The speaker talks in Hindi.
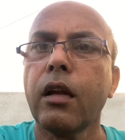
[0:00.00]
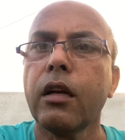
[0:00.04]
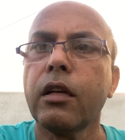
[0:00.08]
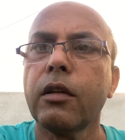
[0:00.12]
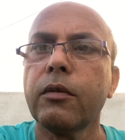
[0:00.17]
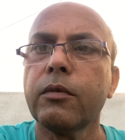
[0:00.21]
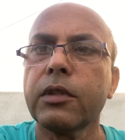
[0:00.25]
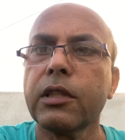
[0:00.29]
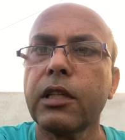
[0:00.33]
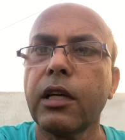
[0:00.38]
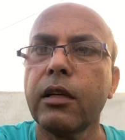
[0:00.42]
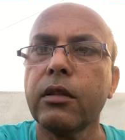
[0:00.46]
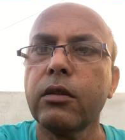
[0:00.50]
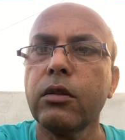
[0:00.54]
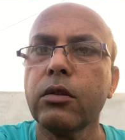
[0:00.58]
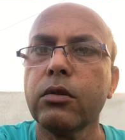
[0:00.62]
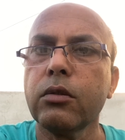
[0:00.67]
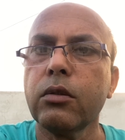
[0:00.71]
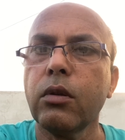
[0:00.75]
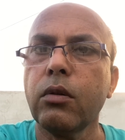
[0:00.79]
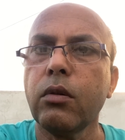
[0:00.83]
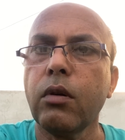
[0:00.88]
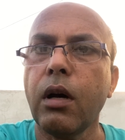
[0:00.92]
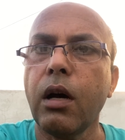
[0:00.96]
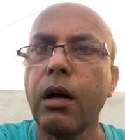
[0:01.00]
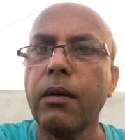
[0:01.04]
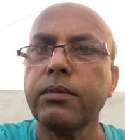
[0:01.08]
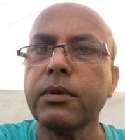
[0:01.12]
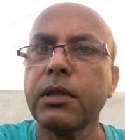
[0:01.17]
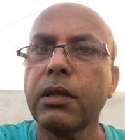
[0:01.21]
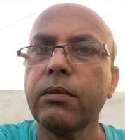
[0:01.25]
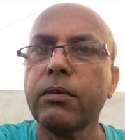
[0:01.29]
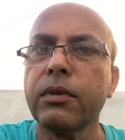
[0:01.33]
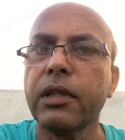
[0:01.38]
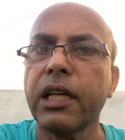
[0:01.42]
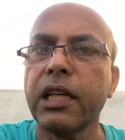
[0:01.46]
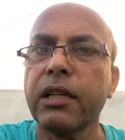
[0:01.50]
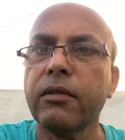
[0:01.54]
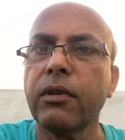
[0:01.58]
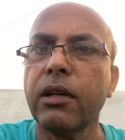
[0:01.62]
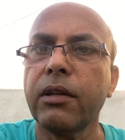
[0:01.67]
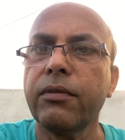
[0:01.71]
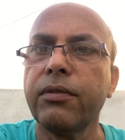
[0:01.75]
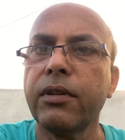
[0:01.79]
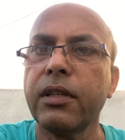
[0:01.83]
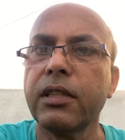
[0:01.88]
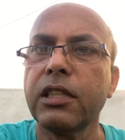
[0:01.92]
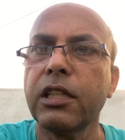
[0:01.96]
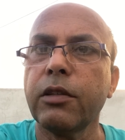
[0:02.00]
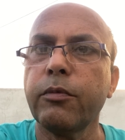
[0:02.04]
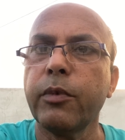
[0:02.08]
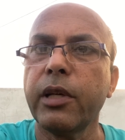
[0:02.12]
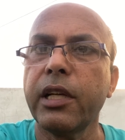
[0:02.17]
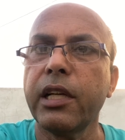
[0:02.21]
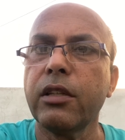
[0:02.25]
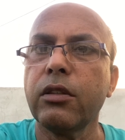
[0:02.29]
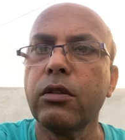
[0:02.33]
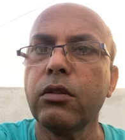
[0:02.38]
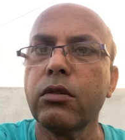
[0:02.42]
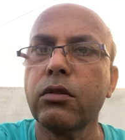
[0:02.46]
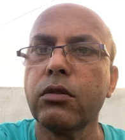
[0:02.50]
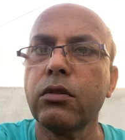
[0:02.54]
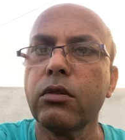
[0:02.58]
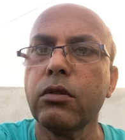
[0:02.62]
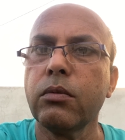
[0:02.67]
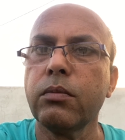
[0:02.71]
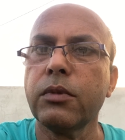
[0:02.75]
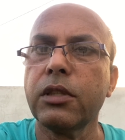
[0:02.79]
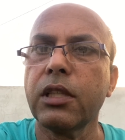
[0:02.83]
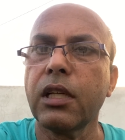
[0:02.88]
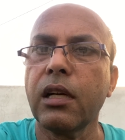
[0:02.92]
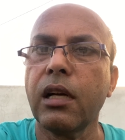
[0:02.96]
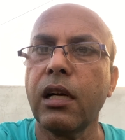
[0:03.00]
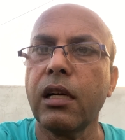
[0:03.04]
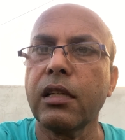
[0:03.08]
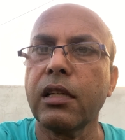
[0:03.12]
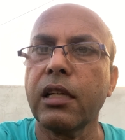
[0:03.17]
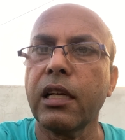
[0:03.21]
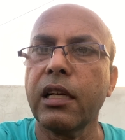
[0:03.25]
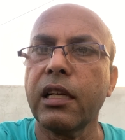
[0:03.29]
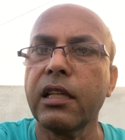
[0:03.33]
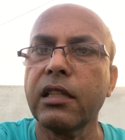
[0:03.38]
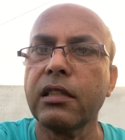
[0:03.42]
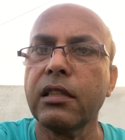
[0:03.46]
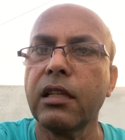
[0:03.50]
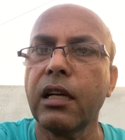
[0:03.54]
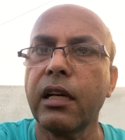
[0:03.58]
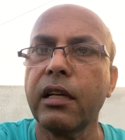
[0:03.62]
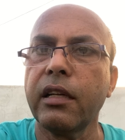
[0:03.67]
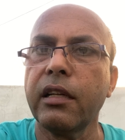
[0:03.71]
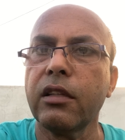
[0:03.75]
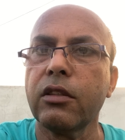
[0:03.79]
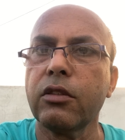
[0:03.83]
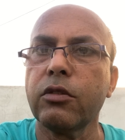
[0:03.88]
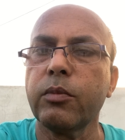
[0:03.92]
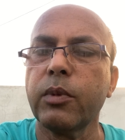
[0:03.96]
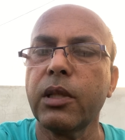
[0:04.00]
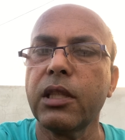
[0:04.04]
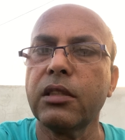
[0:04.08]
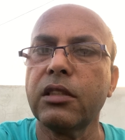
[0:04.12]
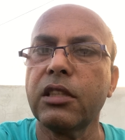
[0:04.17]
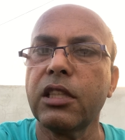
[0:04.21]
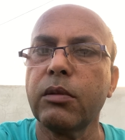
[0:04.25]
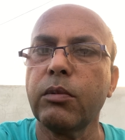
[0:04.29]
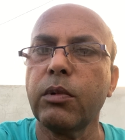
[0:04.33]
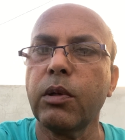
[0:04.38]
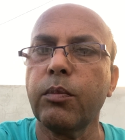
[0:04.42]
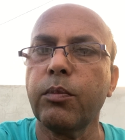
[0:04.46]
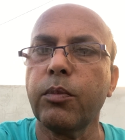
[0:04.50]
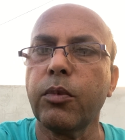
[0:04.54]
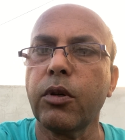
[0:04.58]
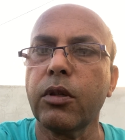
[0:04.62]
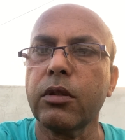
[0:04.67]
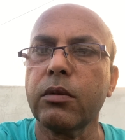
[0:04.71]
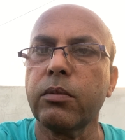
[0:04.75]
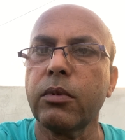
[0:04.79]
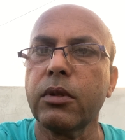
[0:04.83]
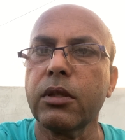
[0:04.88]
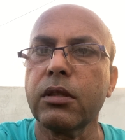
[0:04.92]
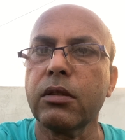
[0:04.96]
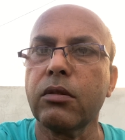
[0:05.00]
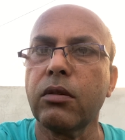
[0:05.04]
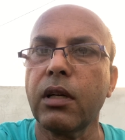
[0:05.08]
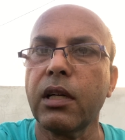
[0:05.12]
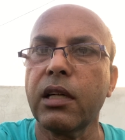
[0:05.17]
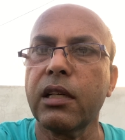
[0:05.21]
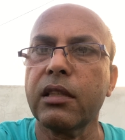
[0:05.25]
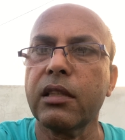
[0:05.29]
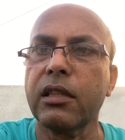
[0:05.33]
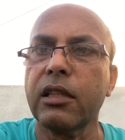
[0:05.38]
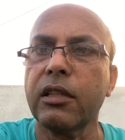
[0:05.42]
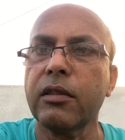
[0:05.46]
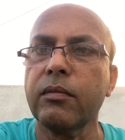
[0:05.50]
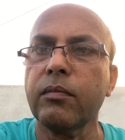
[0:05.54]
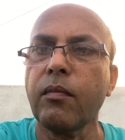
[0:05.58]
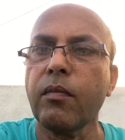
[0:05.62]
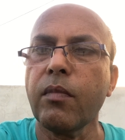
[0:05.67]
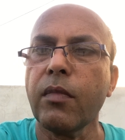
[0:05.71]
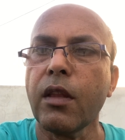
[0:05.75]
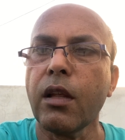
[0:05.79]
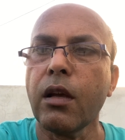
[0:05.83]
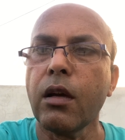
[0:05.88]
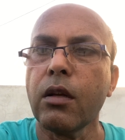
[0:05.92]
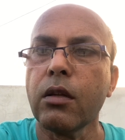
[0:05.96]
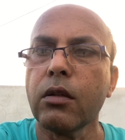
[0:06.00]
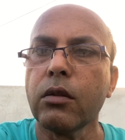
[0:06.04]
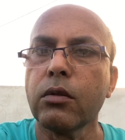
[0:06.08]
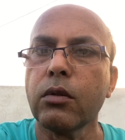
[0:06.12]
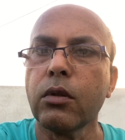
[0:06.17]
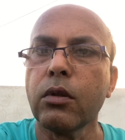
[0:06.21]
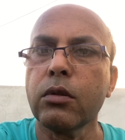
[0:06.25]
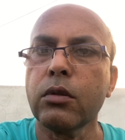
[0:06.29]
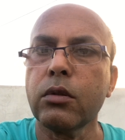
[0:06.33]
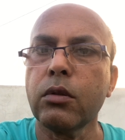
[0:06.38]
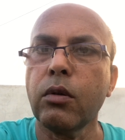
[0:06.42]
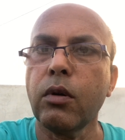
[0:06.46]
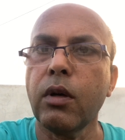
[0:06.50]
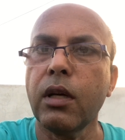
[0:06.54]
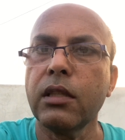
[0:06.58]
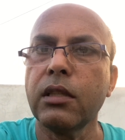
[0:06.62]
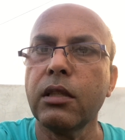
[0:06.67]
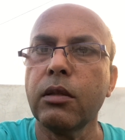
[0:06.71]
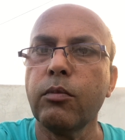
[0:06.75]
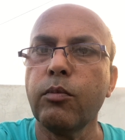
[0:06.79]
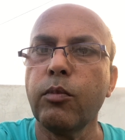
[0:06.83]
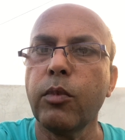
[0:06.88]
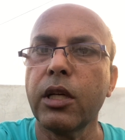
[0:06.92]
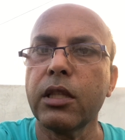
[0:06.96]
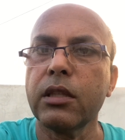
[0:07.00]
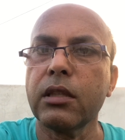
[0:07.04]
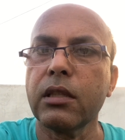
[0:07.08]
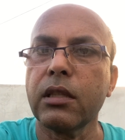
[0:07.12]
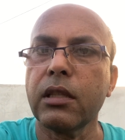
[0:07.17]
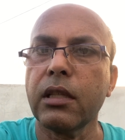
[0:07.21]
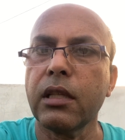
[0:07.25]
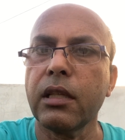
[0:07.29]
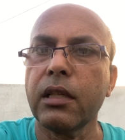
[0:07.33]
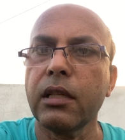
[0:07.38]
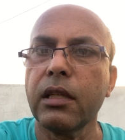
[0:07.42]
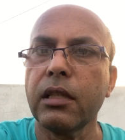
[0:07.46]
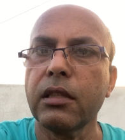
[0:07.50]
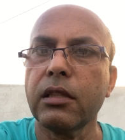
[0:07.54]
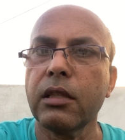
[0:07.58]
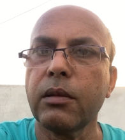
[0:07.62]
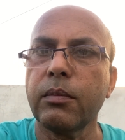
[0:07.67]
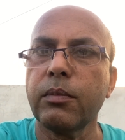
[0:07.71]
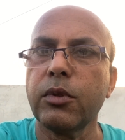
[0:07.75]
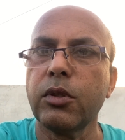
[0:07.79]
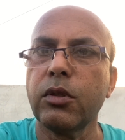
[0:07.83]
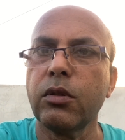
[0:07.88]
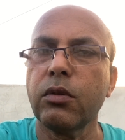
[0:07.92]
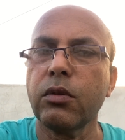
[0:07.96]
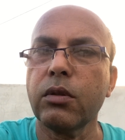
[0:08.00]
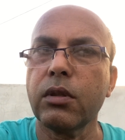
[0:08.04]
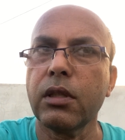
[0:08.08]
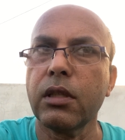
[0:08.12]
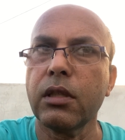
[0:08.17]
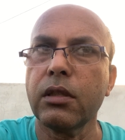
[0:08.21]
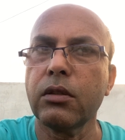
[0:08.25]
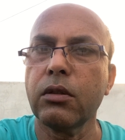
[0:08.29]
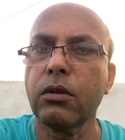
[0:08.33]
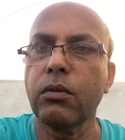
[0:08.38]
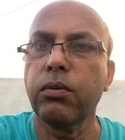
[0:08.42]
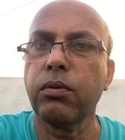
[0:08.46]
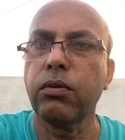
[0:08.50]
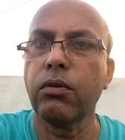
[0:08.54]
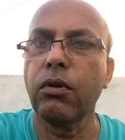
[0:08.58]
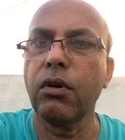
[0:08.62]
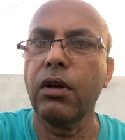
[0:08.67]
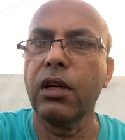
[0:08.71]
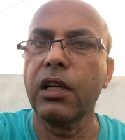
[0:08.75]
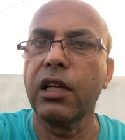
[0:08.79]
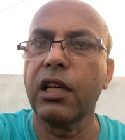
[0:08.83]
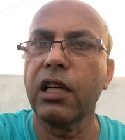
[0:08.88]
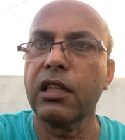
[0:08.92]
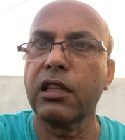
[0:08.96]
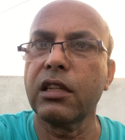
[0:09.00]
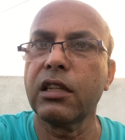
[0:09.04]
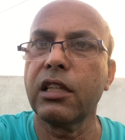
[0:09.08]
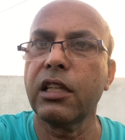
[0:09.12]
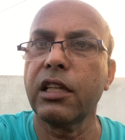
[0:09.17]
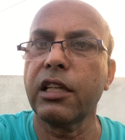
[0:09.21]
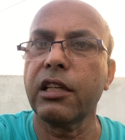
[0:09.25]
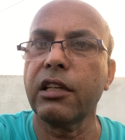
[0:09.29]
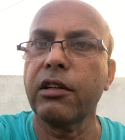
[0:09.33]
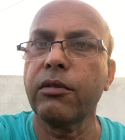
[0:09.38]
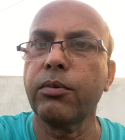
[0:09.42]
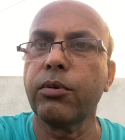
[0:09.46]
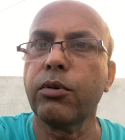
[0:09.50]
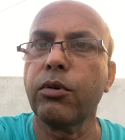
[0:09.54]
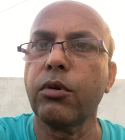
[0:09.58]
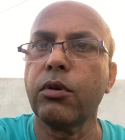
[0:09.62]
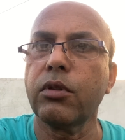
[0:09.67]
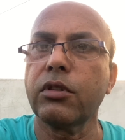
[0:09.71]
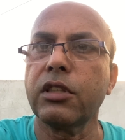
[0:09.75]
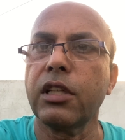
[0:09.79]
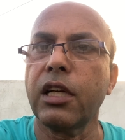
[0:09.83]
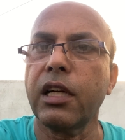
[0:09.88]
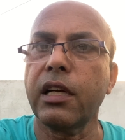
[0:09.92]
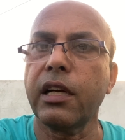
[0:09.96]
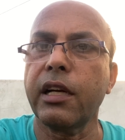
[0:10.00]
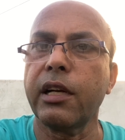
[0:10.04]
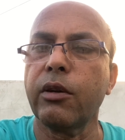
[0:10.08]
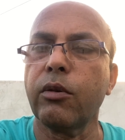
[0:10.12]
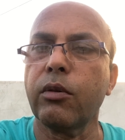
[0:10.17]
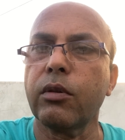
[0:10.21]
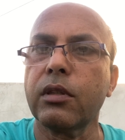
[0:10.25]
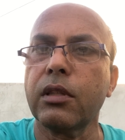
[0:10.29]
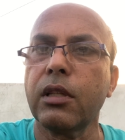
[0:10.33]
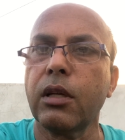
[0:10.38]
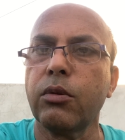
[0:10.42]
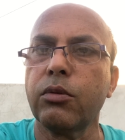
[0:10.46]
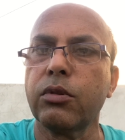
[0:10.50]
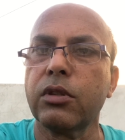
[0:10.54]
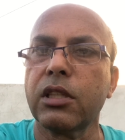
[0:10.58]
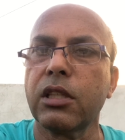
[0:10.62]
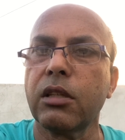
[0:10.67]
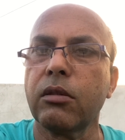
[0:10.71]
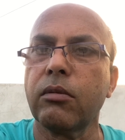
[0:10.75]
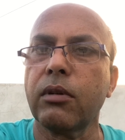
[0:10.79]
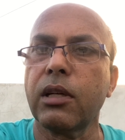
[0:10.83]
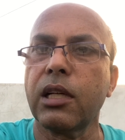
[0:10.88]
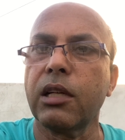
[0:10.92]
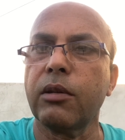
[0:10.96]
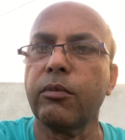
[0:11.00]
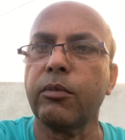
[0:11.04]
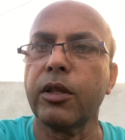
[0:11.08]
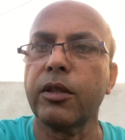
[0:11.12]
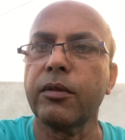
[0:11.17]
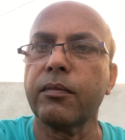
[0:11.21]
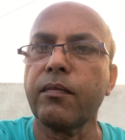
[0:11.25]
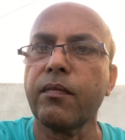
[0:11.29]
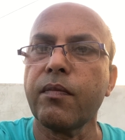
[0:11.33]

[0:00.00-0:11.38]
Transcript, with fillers: नमस्कार दोस्तों आप सबका एक बार फिर से मेरे यूट्यूब चैनल टेरेस गार्डनर उमेद सिंह में बहुत बहुत स्वागत है दोस्तों आज हम बात करेंगे सब्जियों के जो फूल गिरते हैं फ्रूट सेट नहीं होता उसके बारे में